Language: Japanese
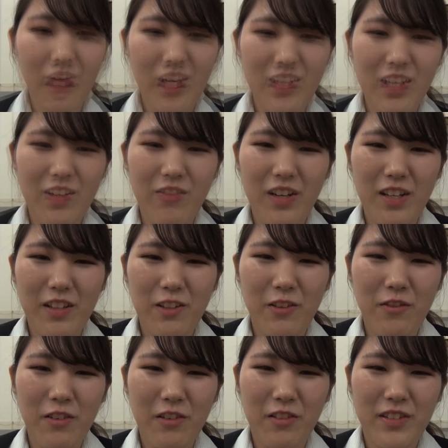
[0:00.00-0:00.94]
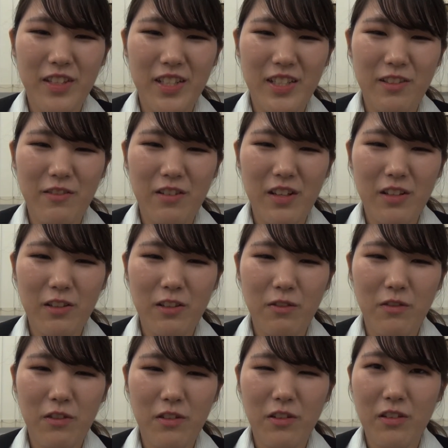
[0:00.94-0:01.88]
皆様どうもこんにちは、
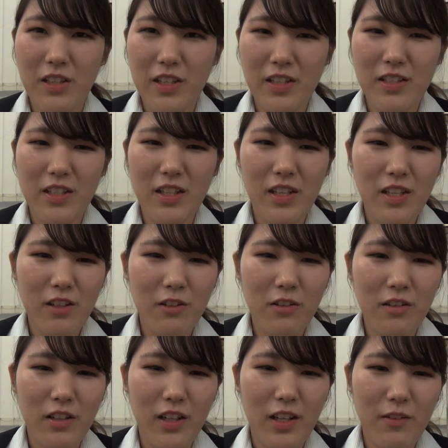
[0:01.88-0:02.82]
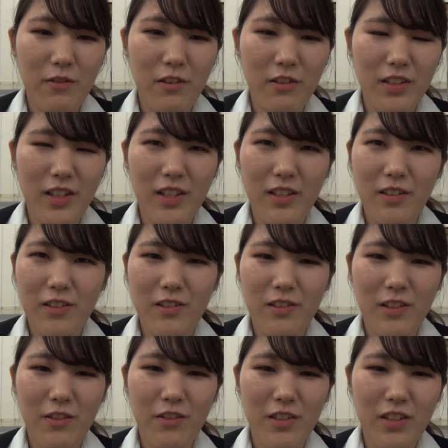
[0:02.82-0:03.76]
福本です。今回も多肉
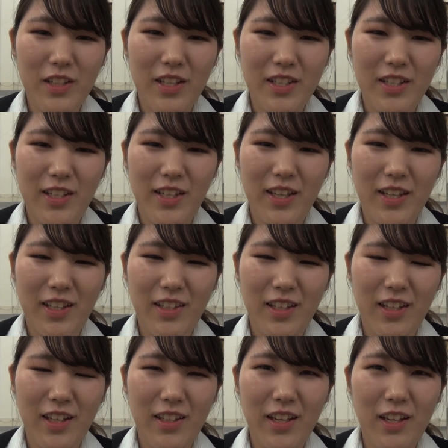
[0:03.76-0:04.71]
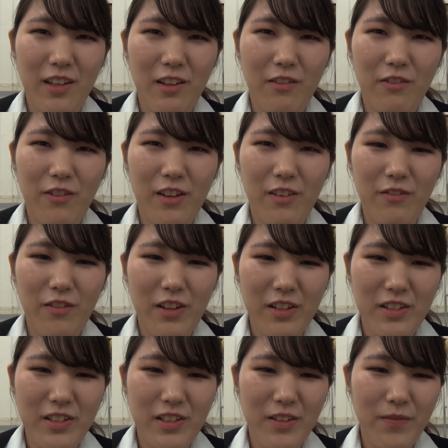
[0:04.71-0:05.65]
植物についてやっていきたいと思い
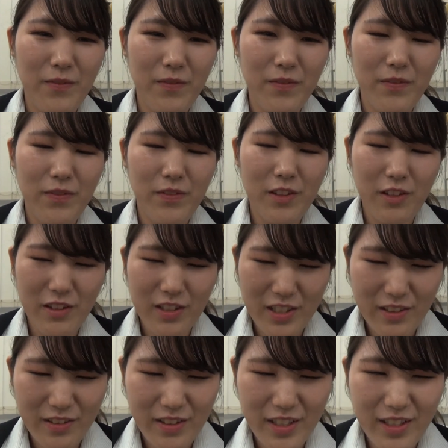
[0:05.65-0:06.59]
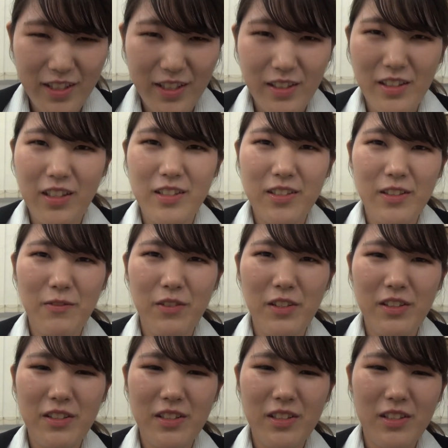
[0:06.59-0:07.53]
ます。よろしくお願いいたし
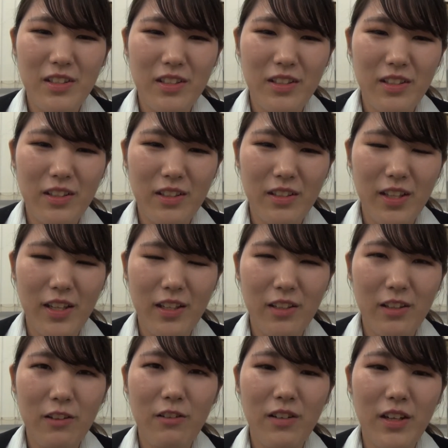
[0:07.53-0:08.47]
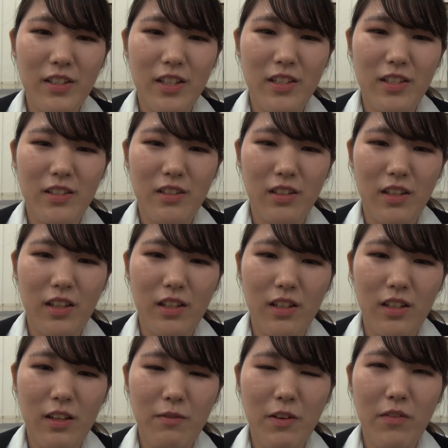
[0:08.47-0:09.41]
ます。で、今日はです
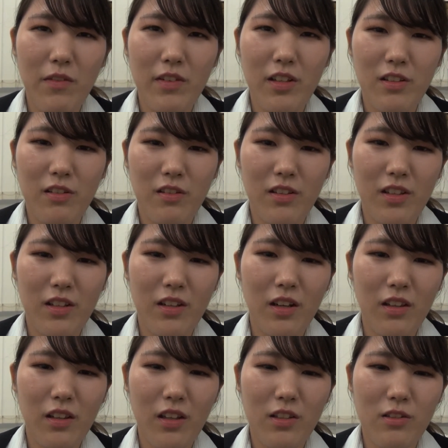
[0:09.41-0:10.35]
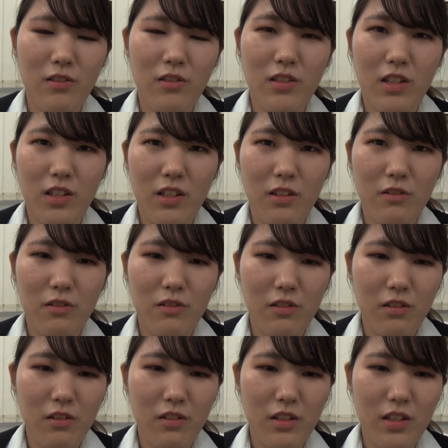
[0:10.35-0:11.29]
ね、今まで育て方中心にお
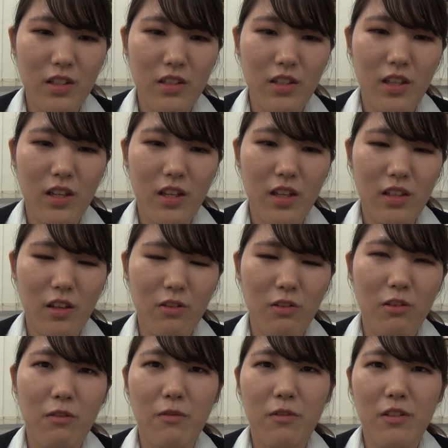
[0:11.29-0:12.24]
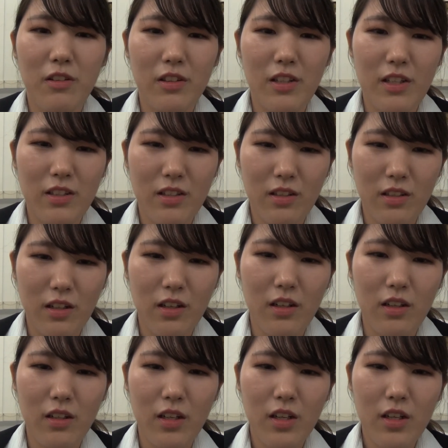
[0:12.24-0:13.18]
送りしていたと思うんです
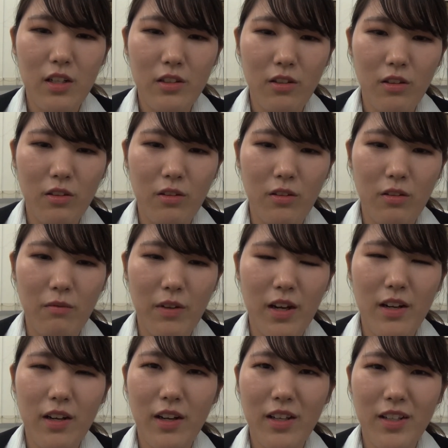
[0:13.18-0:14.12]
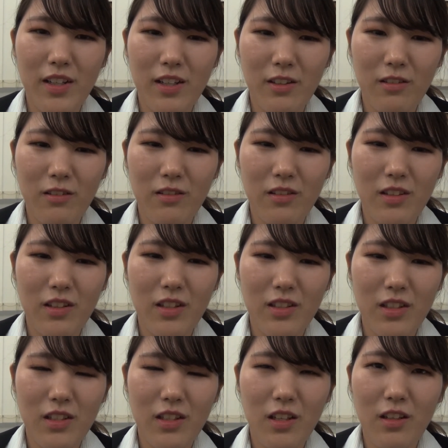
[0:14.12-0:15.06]
が、ちょっと番外編という
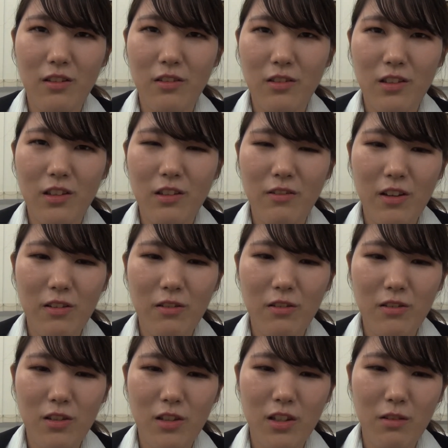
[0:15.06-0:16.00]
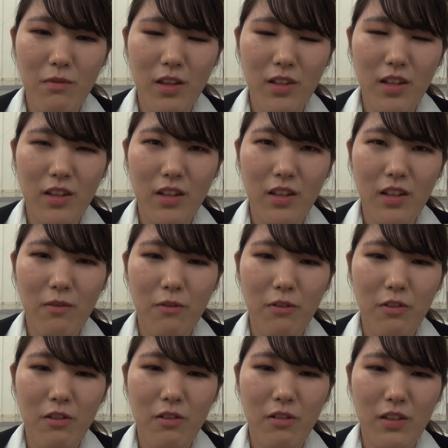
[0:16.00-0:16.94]
感じでよそ植えのすすめ的な
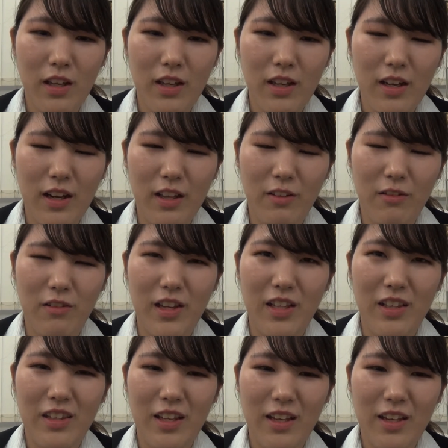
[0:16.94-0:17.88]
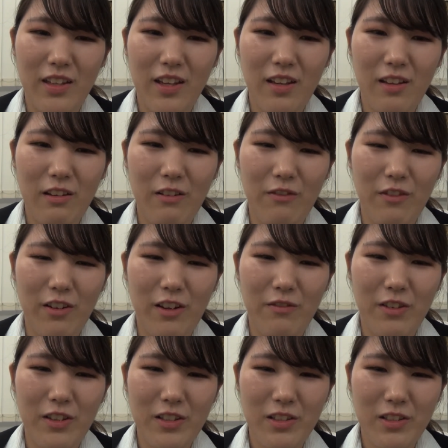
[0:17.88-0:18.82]
ものをね、あのやっていきたいと思
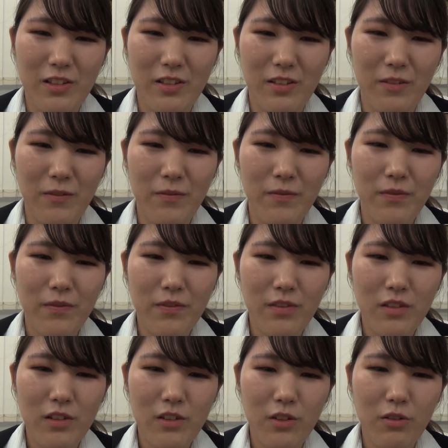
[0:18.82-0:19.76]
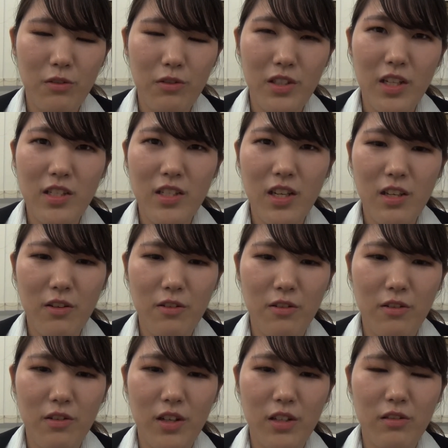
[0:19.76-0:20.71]
います。ちょっとお写真
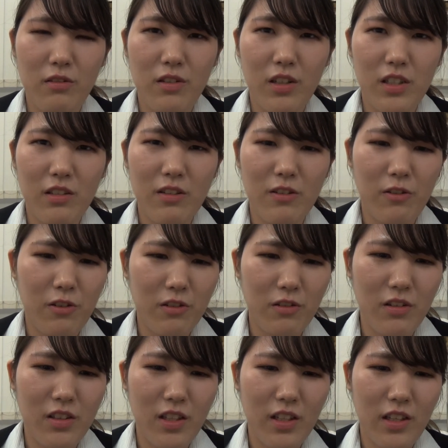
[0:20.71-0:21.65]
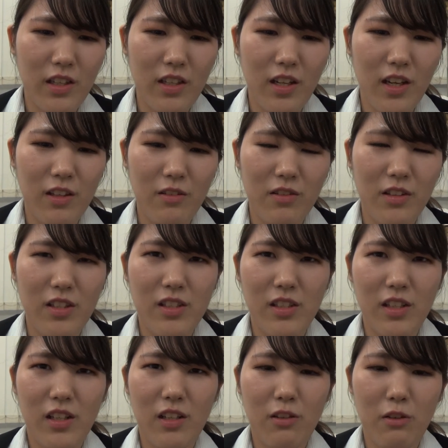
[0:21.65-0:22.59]
の方が動画ではご用意できないので
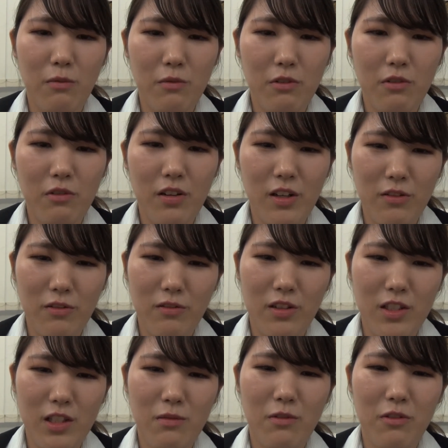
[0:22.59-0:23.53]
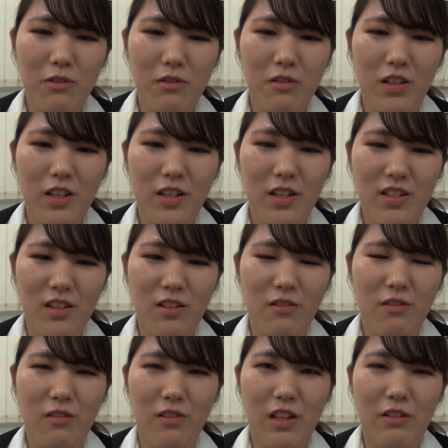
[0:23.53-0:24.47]
すけれども、あのいつも通り記事
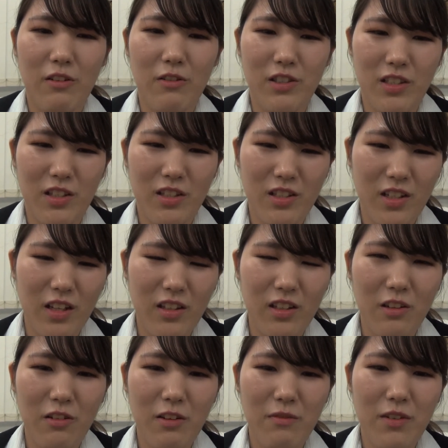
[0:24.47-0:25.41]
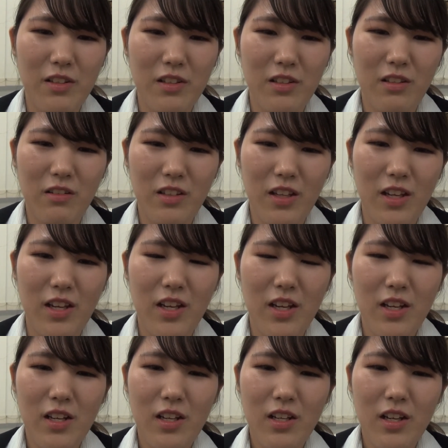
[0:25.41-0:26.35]
の方ではお写真使っておりますので、
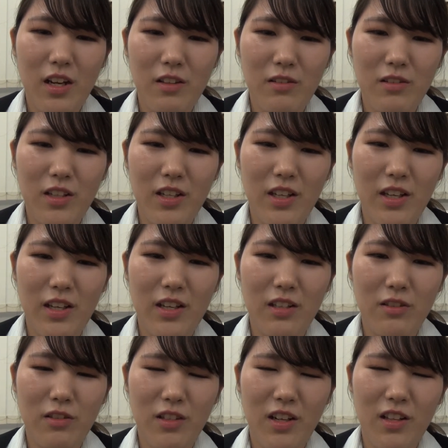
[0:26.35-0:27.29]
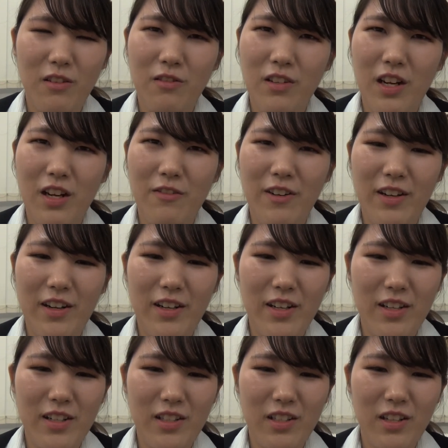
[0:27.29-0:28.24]
あのぜひそちらの方が分か
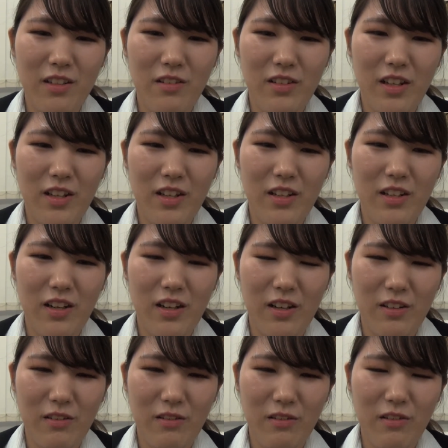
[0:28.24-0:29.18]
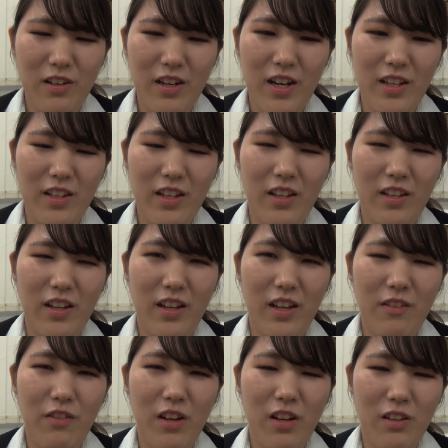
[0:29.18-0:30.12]
りやすいのであのご覧いただ
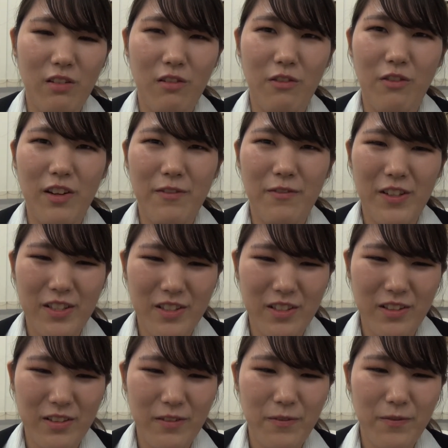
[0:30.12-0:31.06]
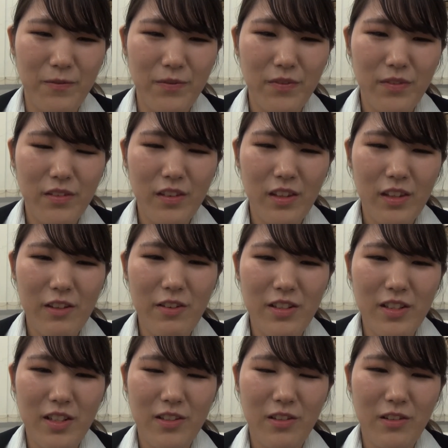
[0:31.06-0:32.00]
ければと思います。で
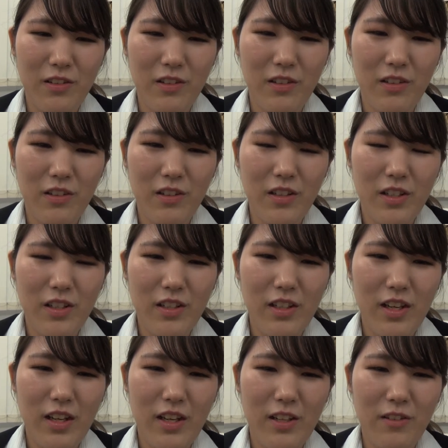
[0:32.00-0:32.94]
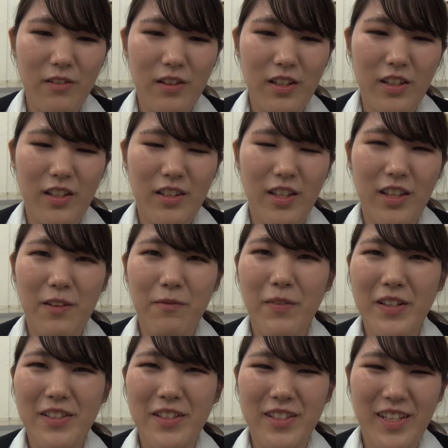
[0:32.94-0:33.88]
は早速あの語っていき
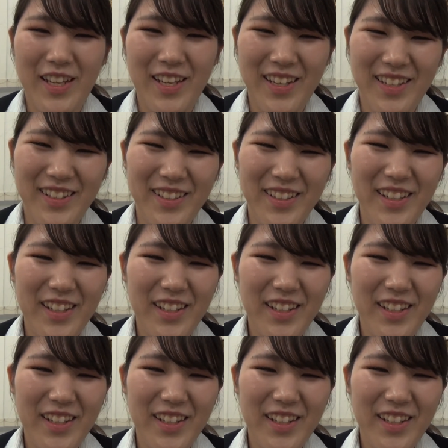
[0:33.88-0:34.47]
ますね。